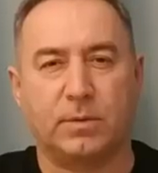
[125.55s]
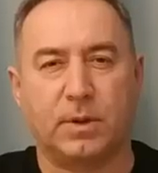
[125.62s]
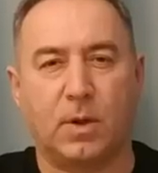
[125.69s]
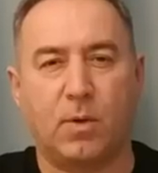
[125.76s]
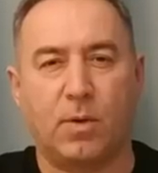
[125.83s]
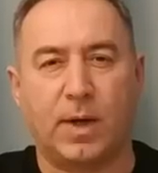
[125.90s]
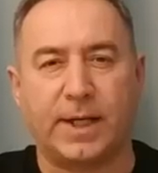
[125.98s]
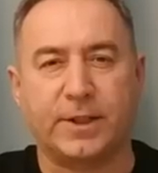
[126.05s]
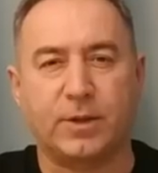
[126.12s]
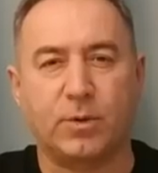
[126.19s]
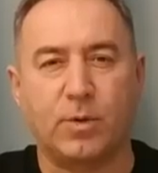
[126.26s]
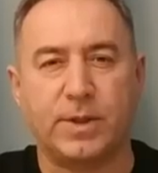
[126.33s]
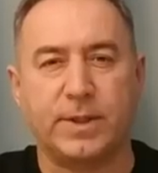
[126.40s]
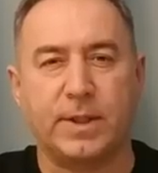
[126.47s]
такой
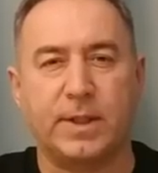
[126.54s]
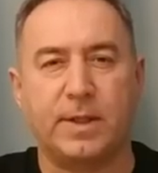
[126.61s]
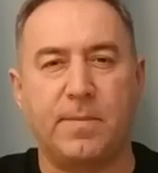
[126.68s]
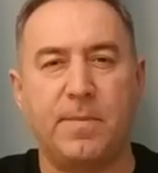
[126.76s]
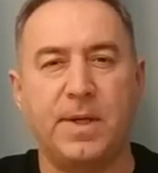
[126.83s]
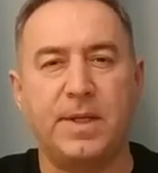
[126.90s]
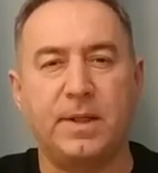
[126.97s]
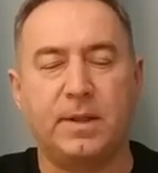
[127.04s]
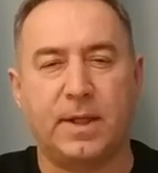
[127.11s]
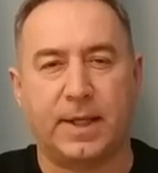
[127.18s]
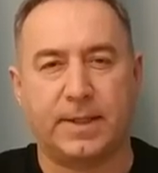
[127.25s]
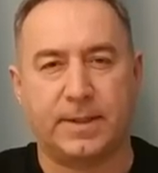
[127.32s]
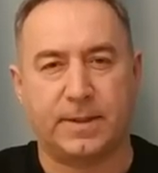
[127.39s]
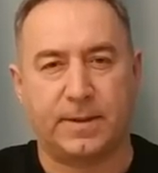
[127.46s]
осознанной
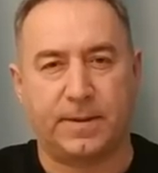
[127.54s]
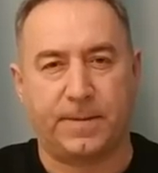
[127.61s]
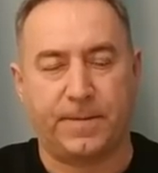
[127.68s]
медитации.